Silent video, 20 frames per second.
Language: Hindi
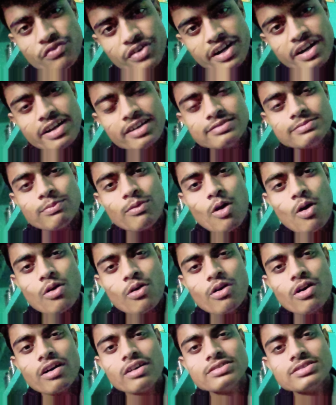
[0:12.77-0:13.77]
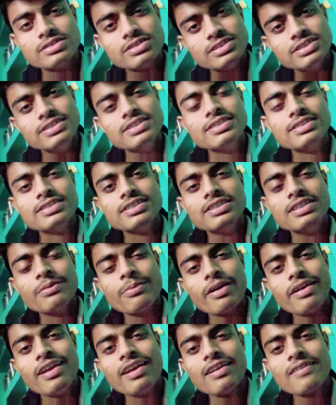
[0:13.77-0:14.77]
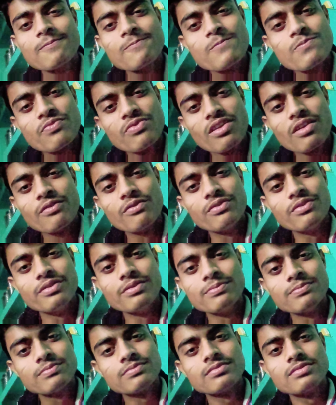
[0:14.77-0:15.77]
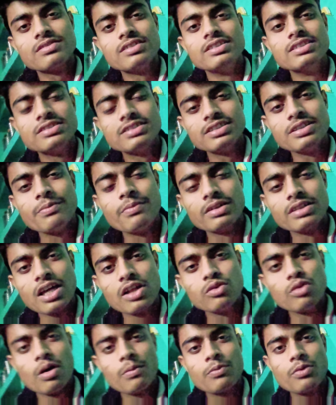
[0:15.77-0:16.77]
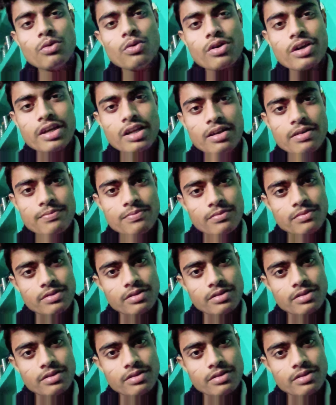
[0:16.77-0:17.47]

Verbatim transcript: फिटनेस ब्लॉग होगा सीधे सीधे भाई सीधे सीधे बता दूँ आपको कि